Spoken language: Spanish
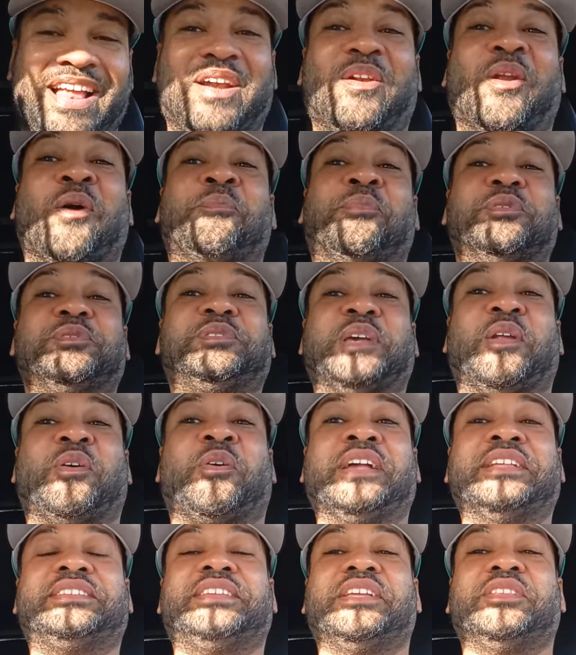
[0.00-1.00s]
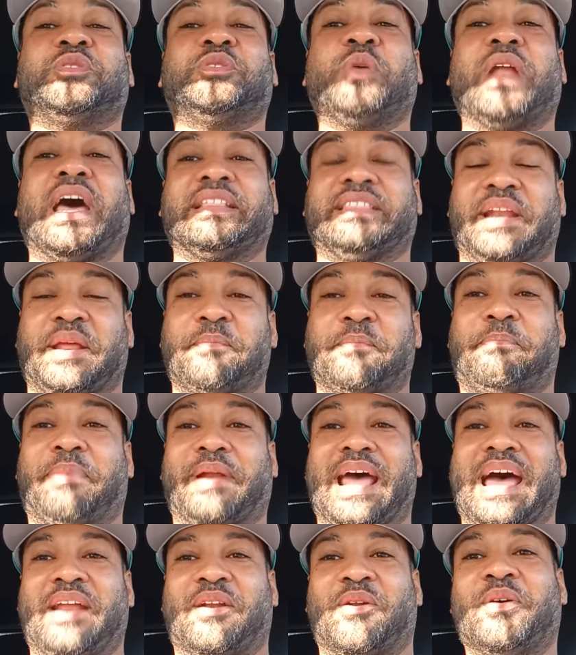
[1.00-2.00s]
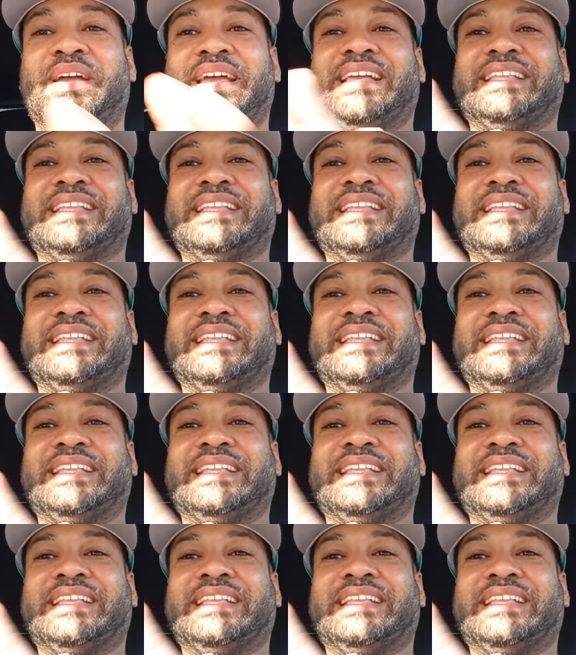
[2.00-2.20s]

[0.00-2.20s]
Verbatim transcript: lo pusieron en cintura temprano,